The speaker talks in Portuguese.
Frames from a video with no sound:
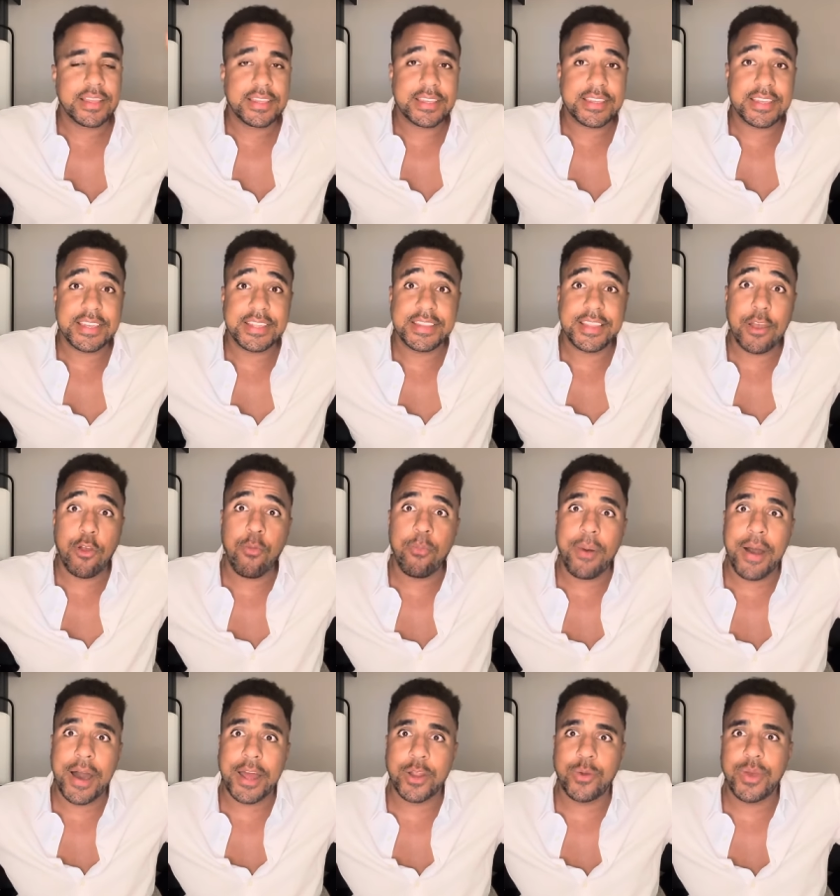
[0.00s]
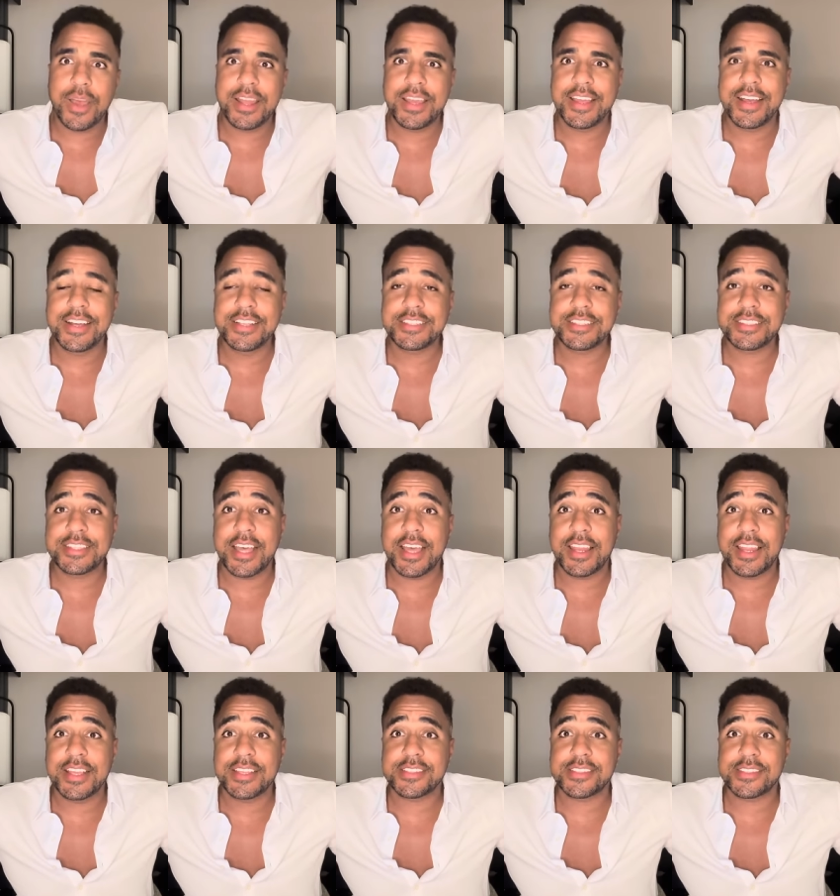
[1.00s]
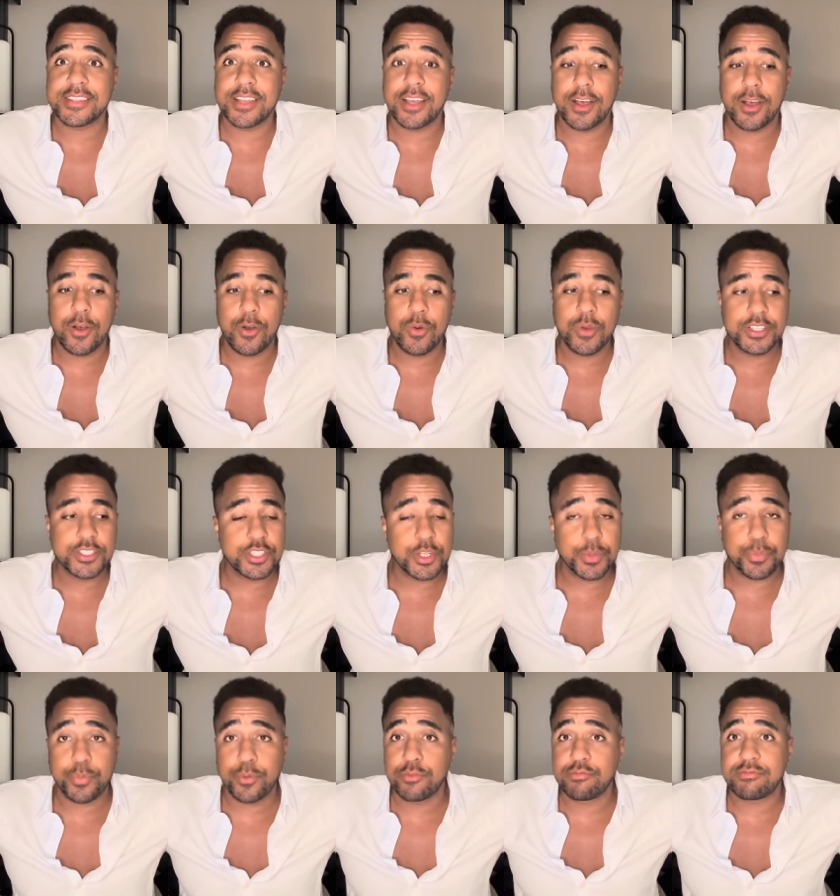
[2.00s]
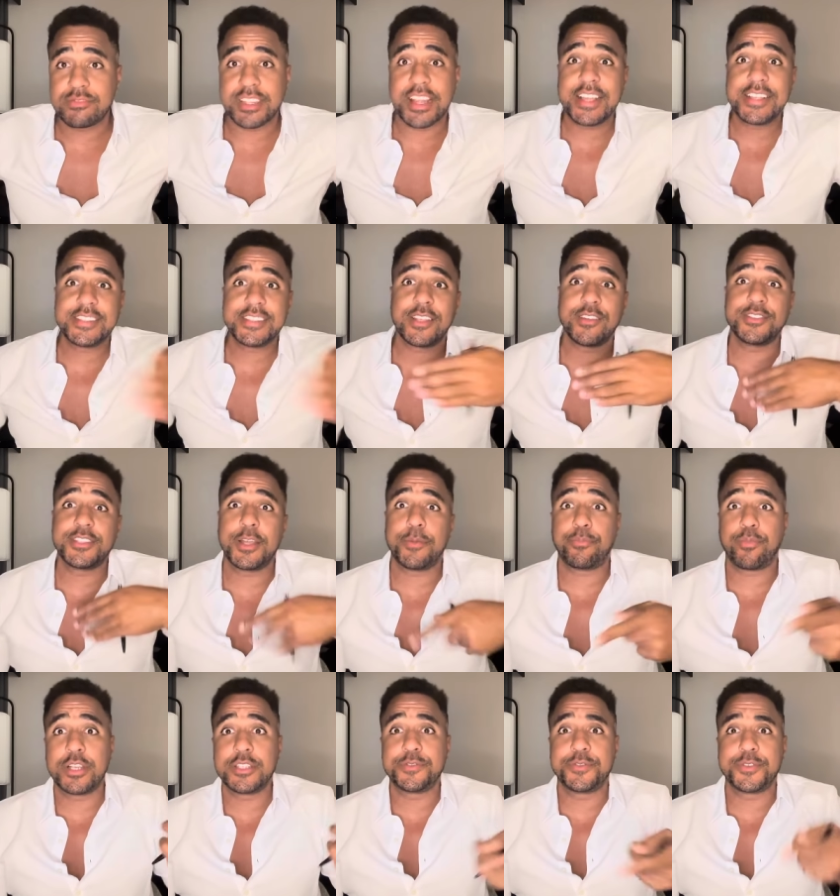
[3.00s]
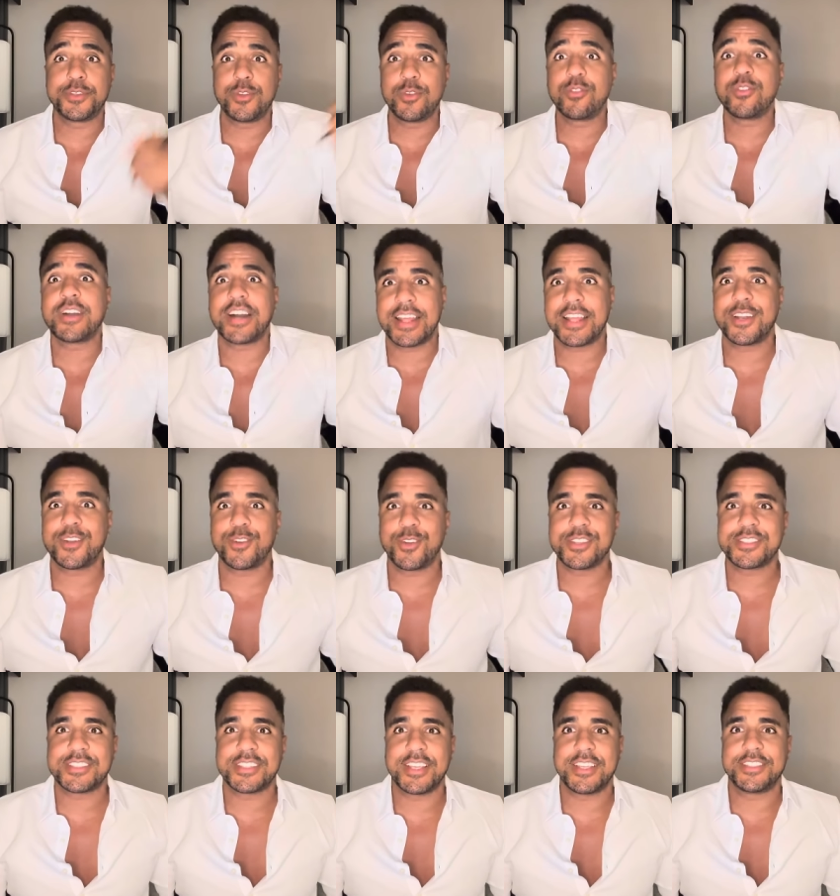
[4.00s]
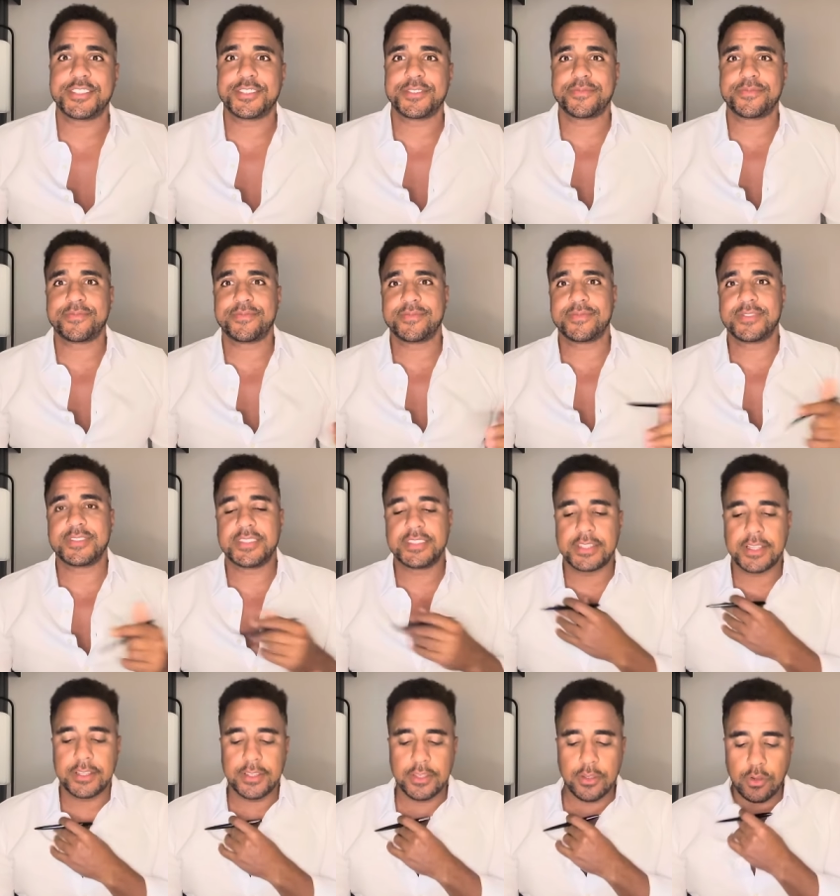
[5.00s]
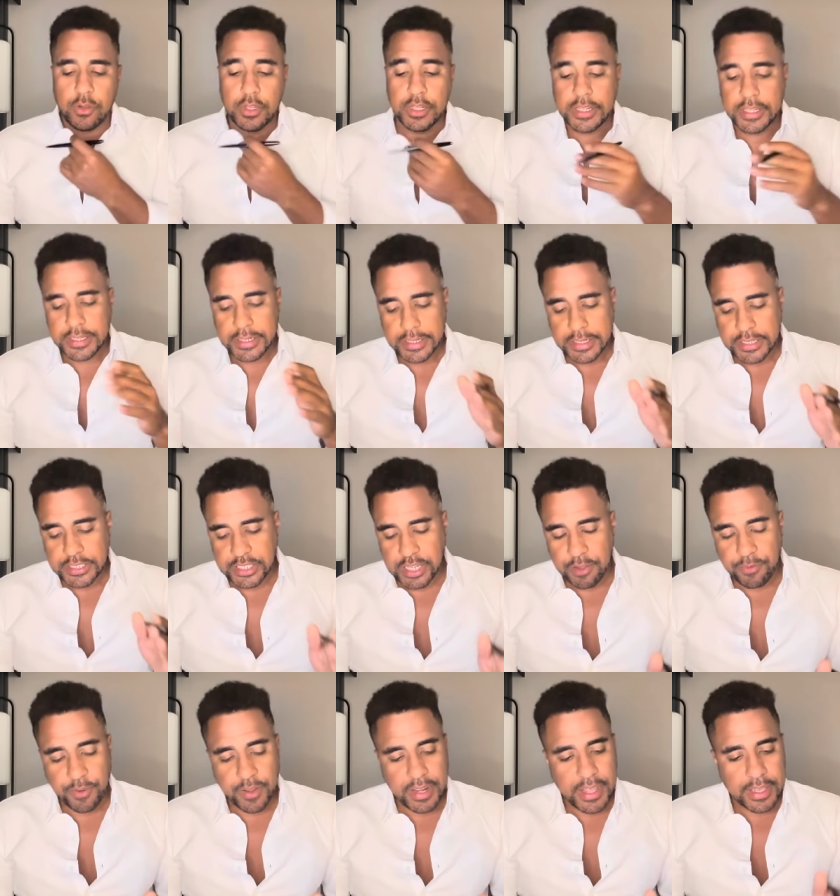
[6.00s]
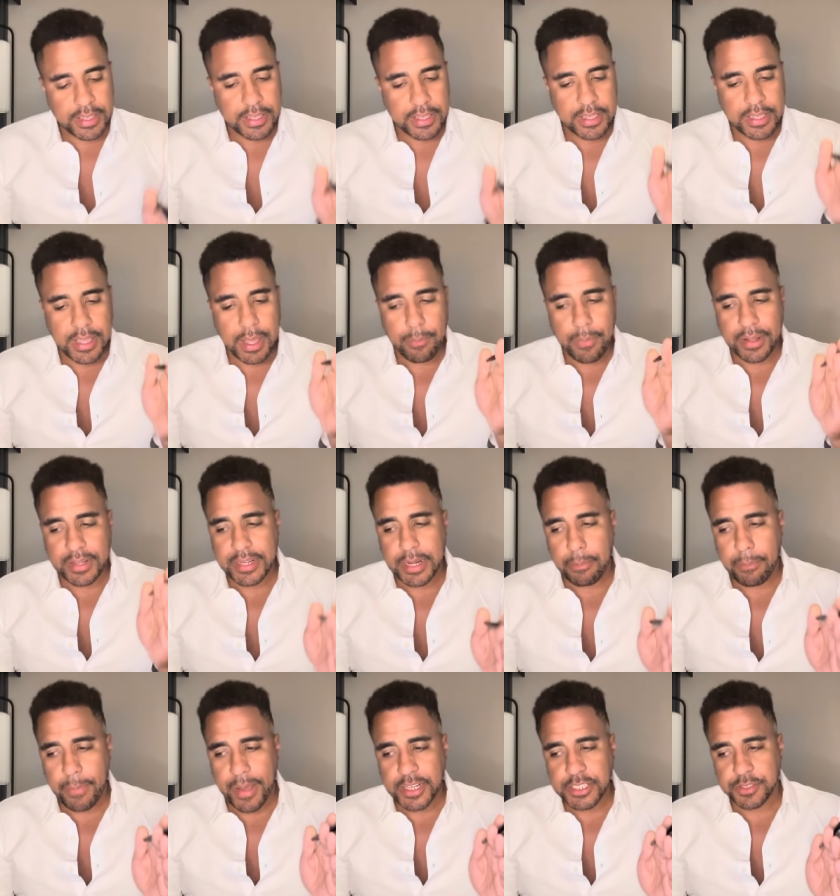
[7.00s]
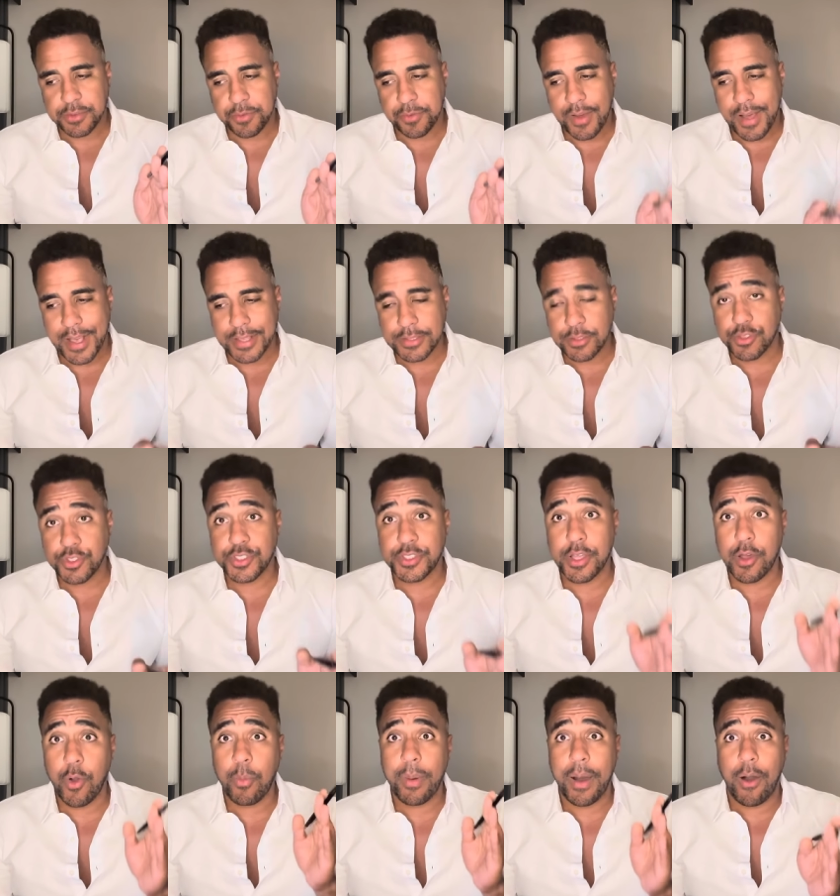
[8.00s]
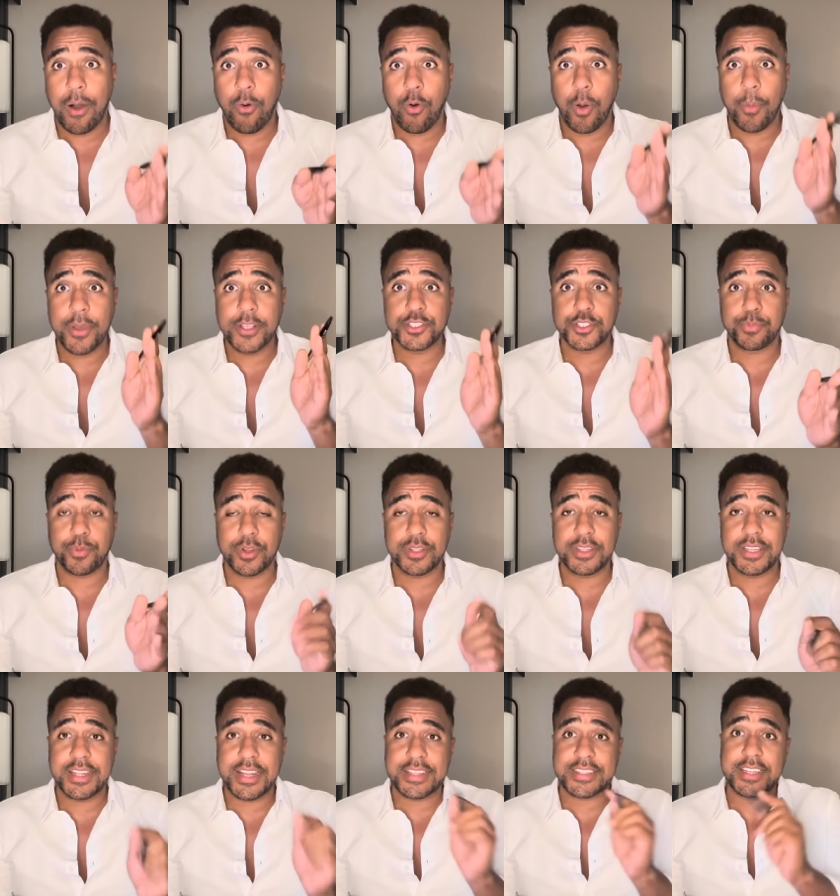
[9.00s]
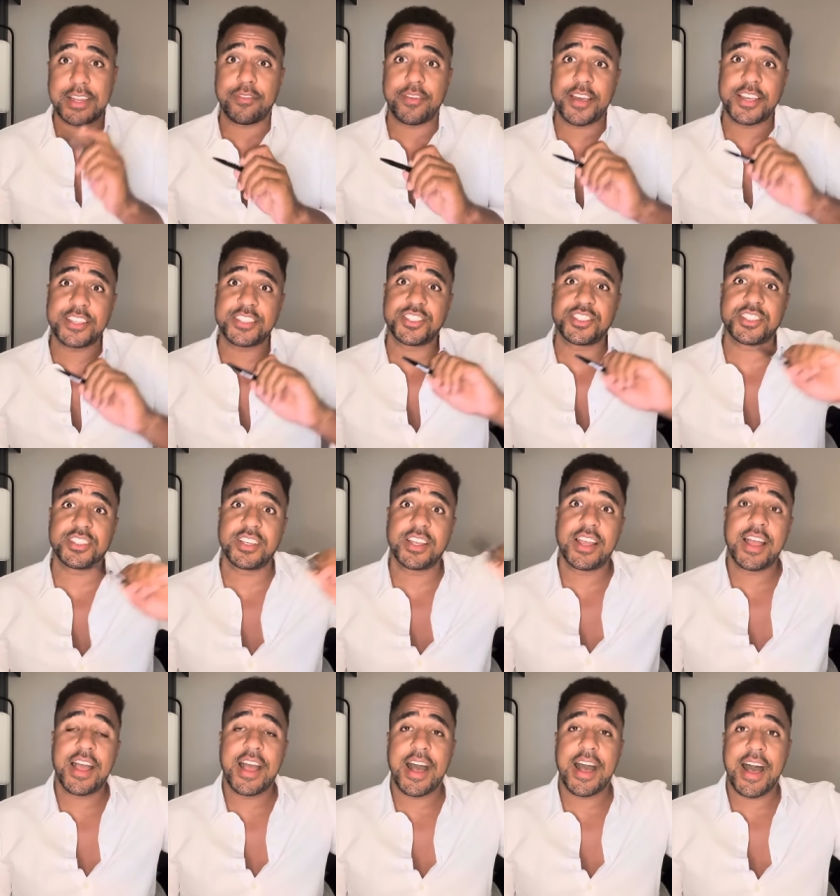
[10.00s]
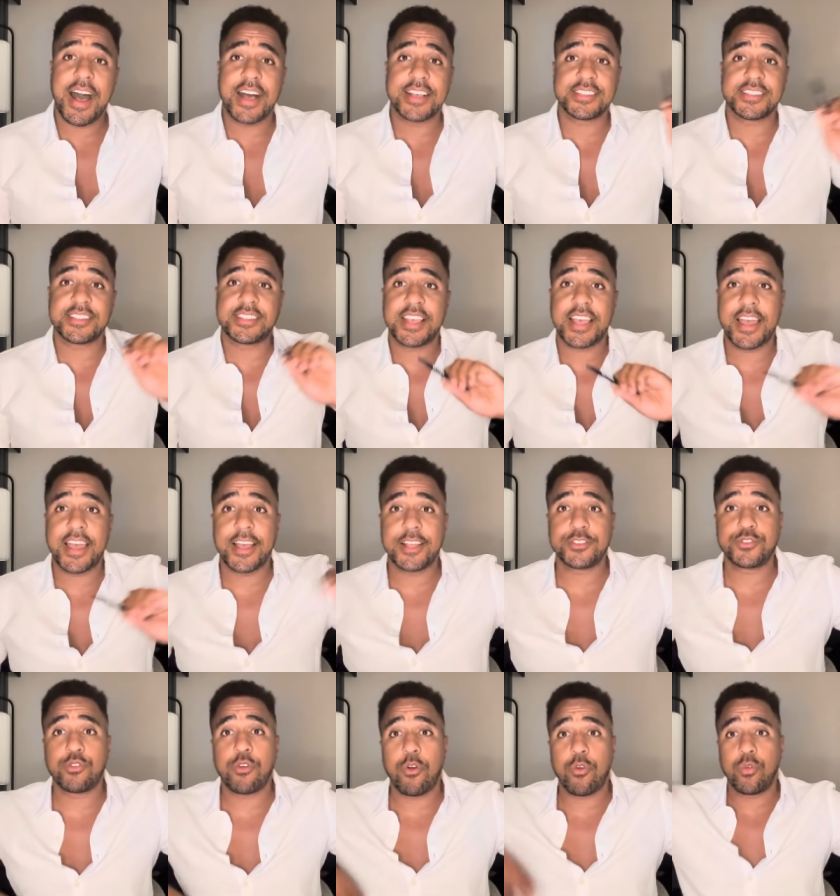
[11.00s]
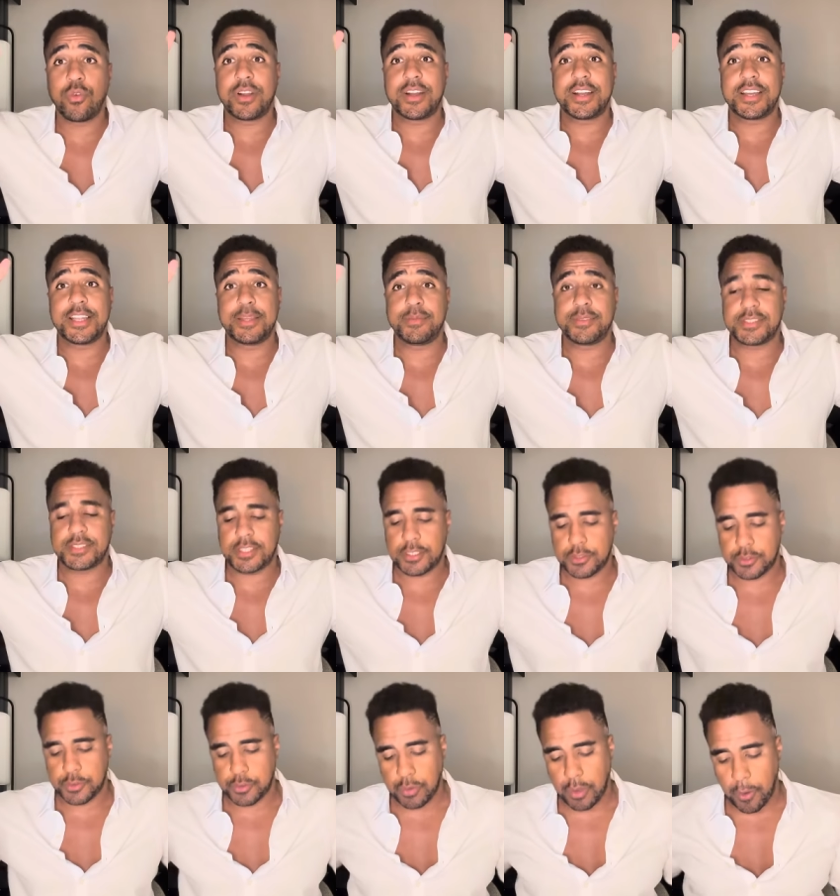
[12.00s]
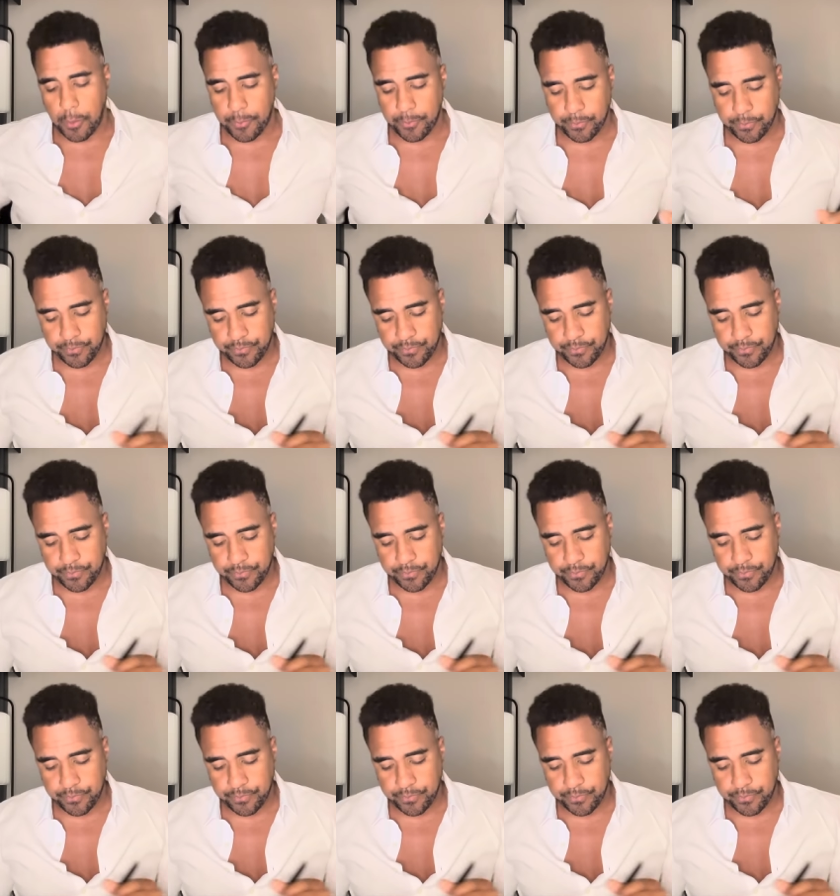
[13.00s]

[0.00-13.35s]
que derrubaram ele antes da eleição e, tipo, três anos depois viram que o cara era inocente. Entendeu? Já falei aqui que a maneira mais fácil de derrubar o homem de poder é através de assédio ou algum crime sexual.